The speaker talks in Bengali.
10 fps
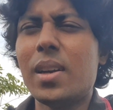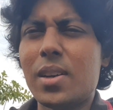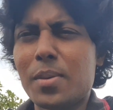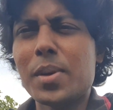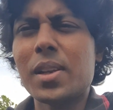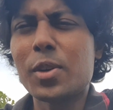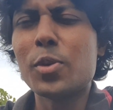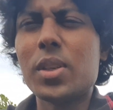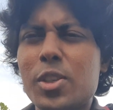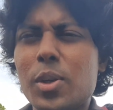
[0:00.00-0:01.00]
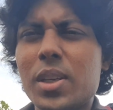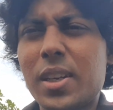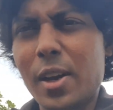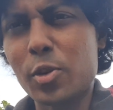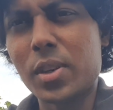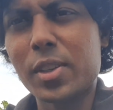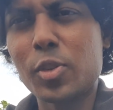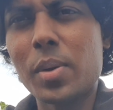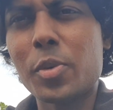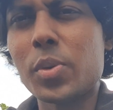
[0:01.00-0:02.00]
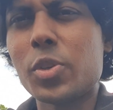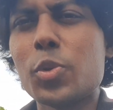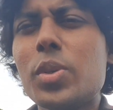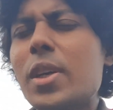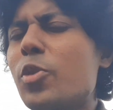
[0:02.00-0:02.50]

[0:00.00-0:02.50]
রমেল ঘূর্ণিঝড়ের কারণে কিন্তু আমরা ওই শ্যুটটা